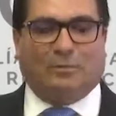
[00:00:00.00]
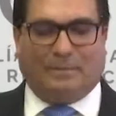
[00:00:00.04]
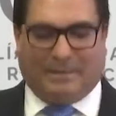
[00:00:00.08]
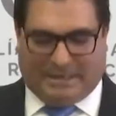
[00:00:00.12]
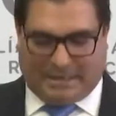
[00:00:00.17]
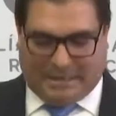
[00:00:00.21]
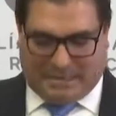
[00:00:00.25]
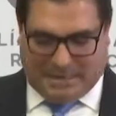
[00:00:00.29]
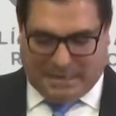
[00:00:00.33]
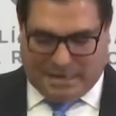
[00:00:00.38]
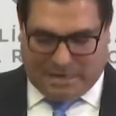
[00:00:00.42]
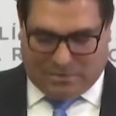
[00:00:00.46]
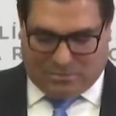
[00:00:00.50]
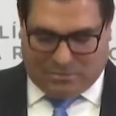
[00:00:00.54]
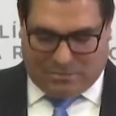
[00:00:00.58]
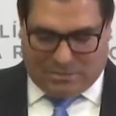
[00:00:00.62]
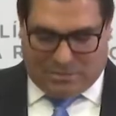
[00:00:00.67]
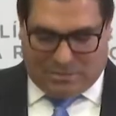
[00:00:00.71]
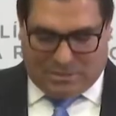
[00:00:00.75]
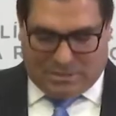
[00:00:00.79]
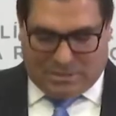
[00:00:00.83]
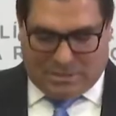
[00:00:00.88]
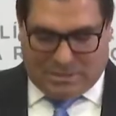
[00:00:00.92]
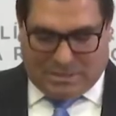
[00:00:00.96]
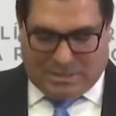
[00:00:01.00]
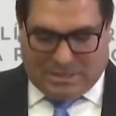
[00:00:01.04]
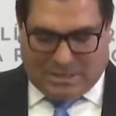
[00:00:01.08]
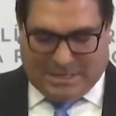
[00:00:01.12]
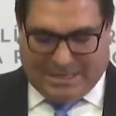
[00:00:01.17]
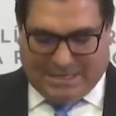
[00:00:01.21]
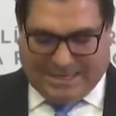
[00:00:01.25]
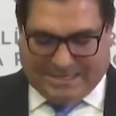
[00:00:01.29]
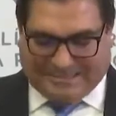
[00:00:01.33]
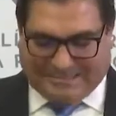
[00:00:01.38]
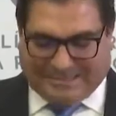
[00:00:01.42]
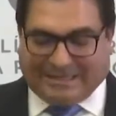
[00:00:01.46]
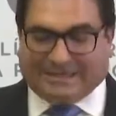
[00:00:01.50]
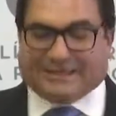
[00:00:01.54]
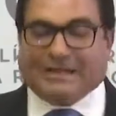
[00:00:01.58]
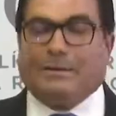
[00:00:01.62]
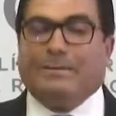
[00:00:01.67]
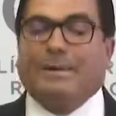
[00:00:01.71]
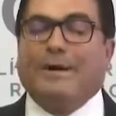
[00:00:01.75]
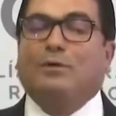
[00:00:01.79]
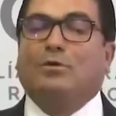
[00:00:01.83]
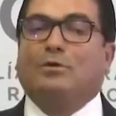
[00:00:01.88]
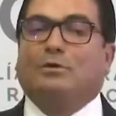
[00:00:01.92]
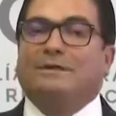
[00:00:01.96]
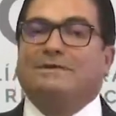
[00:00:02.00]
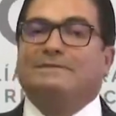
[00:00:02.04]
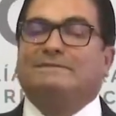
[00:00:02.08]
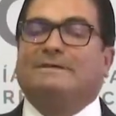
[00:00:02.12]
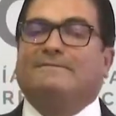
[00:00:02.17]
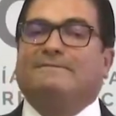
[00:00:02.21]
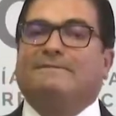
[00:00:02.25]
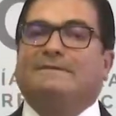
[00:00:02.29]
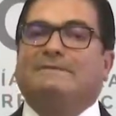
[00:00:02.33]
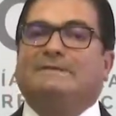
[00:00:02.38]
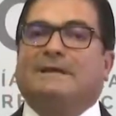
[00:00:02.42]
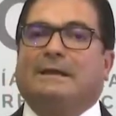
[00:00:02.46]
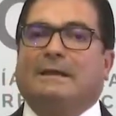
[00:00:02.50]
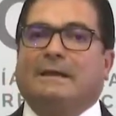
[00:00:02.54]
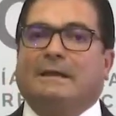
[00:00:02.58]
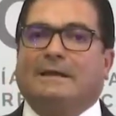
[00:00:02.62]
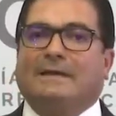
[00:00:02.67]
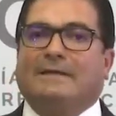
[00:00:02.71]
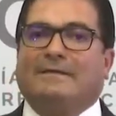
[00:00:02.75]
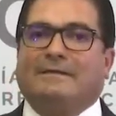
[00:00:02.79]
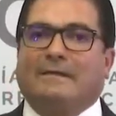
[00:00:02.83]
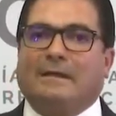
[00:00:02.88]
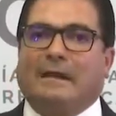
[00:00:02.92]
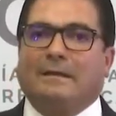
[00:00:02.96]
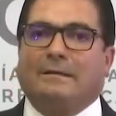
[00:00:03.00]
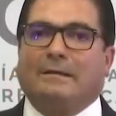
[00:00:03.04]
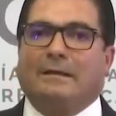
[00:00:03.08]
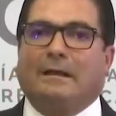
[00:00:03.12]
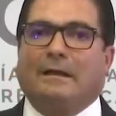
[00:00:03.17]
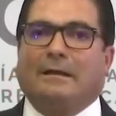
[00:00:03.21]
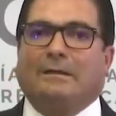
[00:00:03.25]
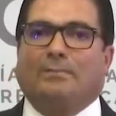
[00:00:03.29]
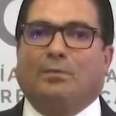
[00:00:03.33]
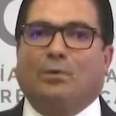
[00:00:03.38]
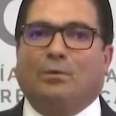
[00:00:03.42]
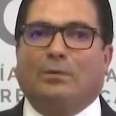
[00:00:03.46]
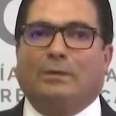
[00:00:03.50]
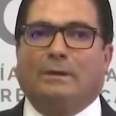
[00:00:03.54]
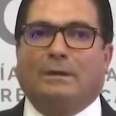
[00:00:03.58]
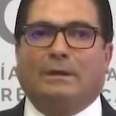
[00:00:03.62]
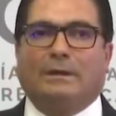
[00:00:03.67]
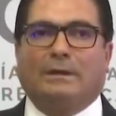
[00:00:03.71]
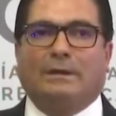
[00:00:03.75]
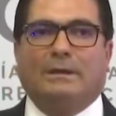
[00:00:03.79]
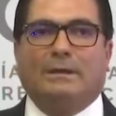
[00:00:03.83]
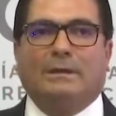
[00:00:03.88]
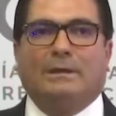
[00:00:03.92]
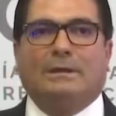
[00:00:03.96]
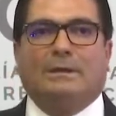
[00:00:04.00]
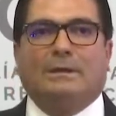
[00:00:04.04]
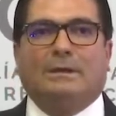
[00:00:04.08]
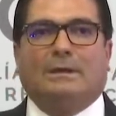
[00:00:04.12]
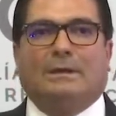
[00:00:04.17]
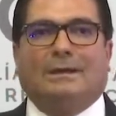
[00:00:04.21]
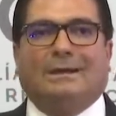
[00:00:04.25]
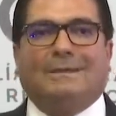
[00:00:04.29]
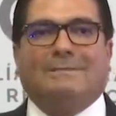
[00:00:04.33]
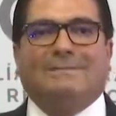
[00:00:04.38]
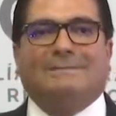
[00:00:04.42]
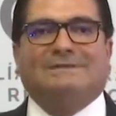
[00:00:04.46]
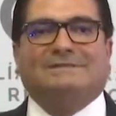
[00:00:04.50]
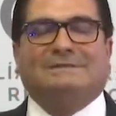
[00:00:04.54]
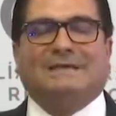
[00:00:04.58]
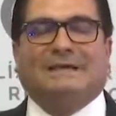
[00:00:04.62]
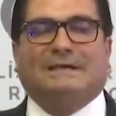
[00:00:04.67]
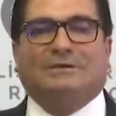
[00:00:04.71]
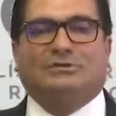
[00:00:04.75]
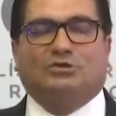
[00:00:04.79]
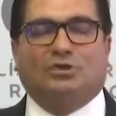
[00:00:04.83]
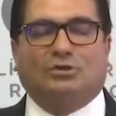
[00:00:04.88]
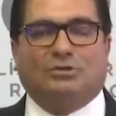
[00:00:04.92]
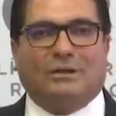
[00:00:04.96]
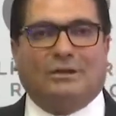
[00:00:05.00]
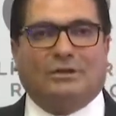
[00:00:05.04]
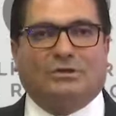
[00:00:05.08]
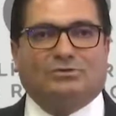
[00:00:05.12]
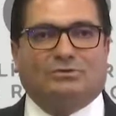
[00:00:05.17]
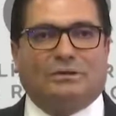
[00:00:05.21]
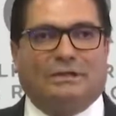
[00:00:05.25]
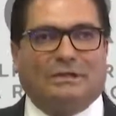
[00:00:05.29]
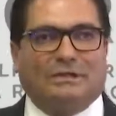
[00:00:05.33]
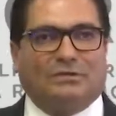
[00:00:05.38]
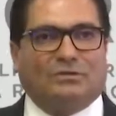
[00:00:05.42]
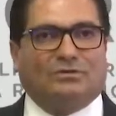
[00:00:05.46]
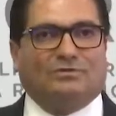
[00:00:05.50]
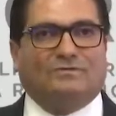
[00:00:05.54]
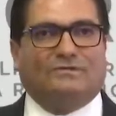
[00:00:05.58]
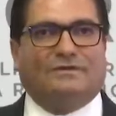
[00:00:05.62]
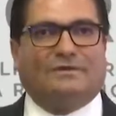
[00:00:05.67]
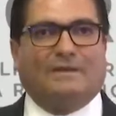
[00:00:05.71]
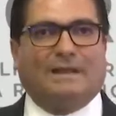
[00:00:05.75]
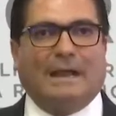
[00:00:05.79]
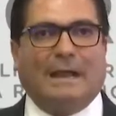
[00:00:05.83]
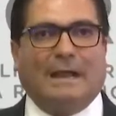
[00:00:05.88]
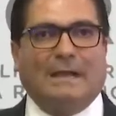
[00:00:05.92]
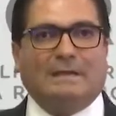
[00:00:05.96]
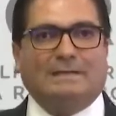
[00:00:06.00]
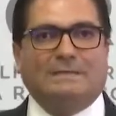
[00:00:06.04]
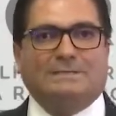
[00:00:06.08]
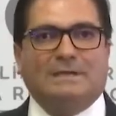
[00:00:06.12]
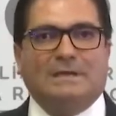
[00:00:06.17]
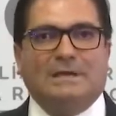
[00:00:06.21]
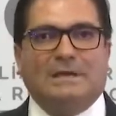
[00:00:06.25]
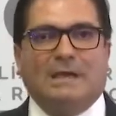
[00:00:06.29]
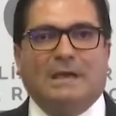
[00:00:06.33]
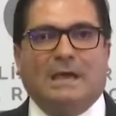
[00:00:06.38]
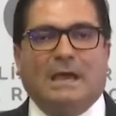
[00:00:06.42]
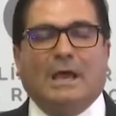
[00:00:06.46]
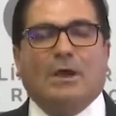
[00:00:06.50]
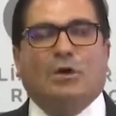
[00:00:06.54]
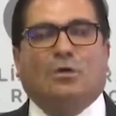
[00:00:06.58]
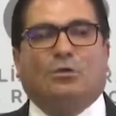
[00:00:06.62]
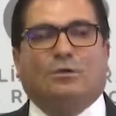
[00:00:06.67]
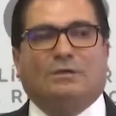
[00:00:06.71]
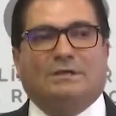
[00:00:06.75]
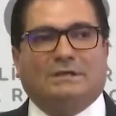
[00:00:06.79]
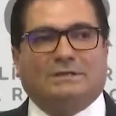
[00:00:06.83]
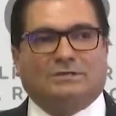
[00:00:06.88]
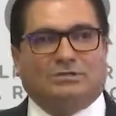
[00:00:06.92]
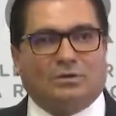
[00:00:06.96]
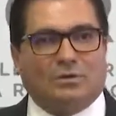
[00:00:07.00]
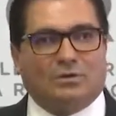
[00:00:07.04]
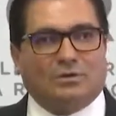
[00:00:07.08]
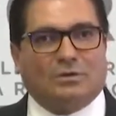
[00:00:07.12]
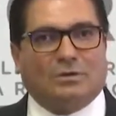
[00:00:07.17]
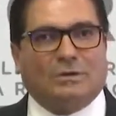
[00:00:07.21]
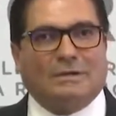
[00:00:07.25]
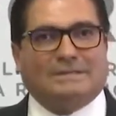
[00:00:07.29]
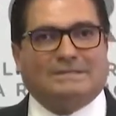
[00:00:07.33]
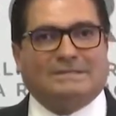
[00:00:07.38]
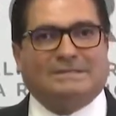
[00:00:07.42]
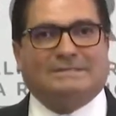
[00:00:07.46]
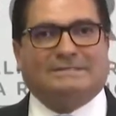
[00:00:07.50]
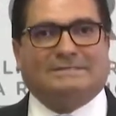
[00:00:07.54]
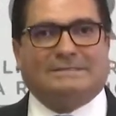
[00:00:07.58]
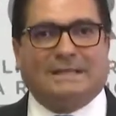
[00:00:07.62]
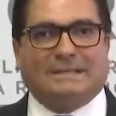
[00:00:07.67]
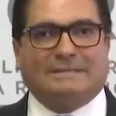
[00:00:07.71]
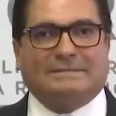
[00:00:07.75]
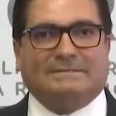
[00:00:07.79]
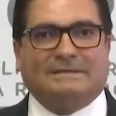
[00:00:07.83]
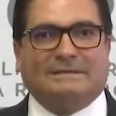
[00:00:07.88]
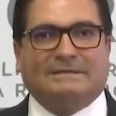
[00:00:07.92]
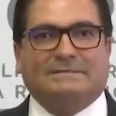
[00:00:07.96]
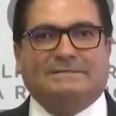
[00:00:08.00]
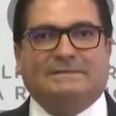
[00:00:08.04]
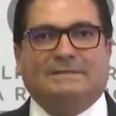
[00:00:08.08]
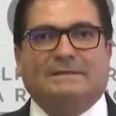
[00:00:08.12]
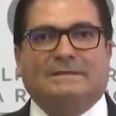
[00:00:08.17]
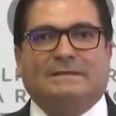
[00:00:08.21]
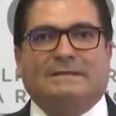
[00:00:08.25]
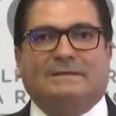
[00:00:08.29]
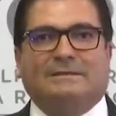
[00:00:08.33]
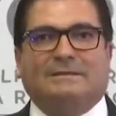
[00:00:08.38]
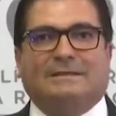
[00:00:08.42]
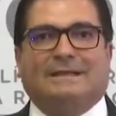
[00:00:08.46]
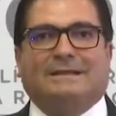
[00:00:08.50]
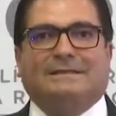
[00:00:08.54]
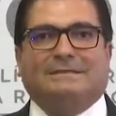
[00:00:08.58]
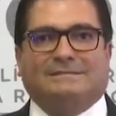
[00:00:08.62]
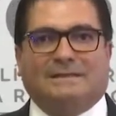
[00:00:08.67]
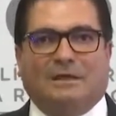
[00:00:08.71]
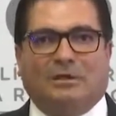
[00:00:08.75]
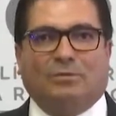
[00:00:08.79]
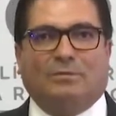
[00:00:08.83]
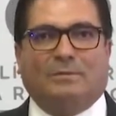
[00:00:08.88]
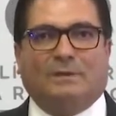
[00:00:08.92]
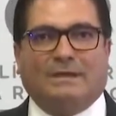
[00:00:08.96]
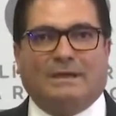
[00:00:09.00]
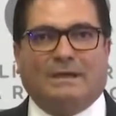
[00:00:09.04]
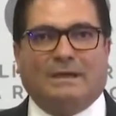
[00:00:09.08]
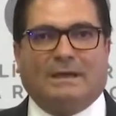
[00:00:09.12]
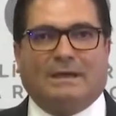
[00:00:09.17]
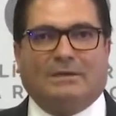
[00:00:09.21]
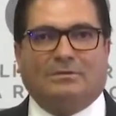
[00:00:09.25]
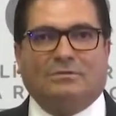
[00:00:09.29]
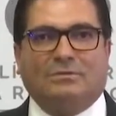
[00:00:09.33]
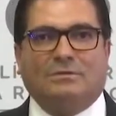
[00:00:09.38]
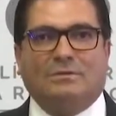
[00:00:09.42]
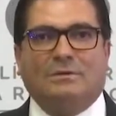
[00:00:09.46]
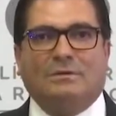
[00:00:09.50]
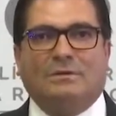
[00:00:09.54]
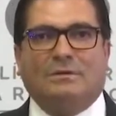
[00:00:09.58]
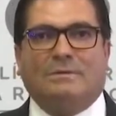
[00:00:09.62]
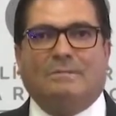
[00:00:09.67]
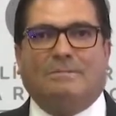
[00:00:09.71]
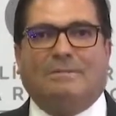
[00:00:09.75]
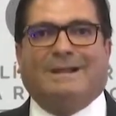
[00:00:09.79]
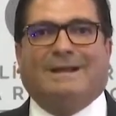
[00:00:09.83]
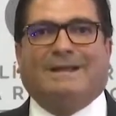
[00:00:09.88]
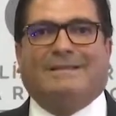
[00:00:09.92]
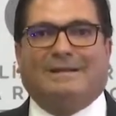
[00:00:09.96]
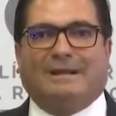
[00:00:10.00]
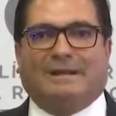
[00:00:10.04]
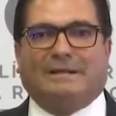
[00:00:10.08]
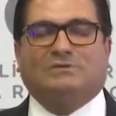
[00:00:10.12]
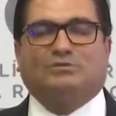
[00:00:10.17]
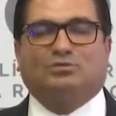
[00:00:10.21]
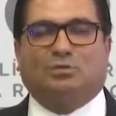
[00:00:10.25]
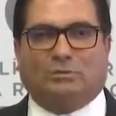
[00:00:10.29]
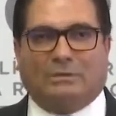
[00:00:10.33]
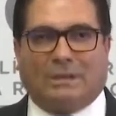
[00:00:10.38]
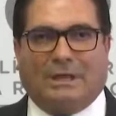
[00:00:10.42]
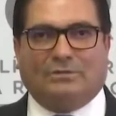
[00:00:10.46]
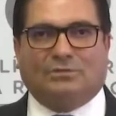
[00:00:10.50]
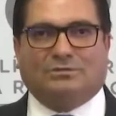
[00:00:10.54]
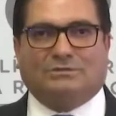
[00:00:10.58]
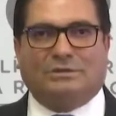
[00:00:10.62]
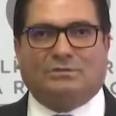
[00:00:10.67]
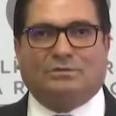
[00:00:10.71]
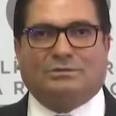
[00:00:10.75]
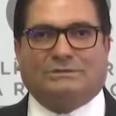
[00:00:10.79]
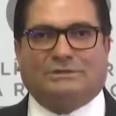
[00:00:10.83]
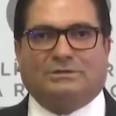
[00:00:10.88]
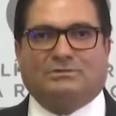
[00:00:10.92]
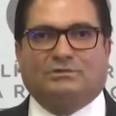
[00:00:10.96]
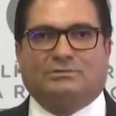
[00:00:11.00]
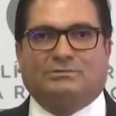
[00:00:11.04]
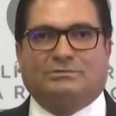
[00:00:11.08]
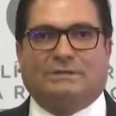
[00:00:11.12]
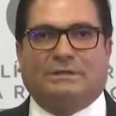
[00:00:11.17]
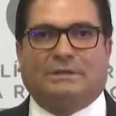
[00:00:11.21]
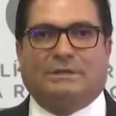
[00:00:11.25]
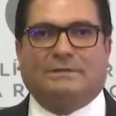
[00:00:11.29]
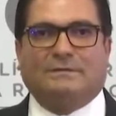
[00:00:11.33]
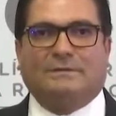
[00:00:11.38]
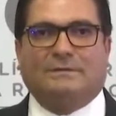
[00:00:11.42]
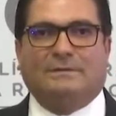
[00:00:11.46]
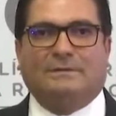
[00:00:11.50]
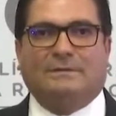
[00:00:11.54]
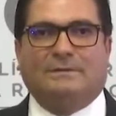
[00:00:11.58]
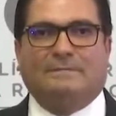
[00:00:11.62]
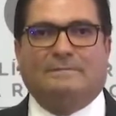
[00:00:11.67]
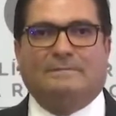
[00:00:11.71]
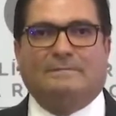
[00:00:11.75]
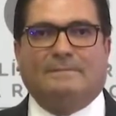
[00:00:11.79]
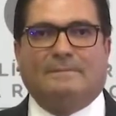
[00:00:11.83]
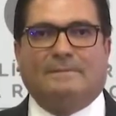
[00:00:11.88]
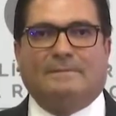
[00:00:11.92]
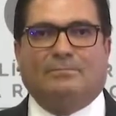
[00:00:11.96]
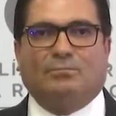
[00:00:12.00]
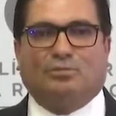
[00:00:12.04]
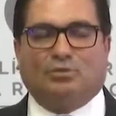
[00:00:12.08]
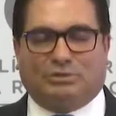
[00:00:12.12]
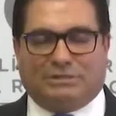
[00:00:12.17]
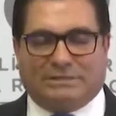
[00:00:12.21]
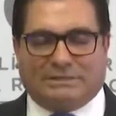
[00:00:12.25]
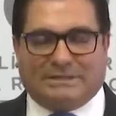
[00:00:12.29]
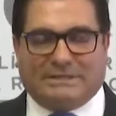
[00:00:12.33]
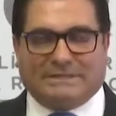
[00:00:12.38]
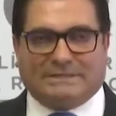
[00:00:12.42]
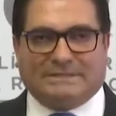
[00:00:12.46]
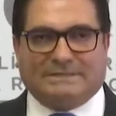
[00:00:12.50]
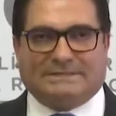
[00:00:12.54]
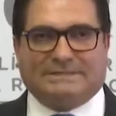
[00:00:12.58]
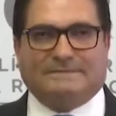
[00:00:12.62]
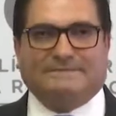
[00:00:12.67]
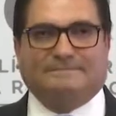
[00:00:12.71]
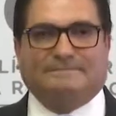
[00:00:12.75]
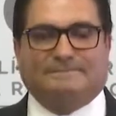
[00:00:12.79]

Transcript: mexicano y que es el trabajo de esta Fiscalía General de la República, la investigación de los delitos federales en coordinación con las instancias del Estado mexicano para dar resultados a nuestra sociedad. Muchas gracias.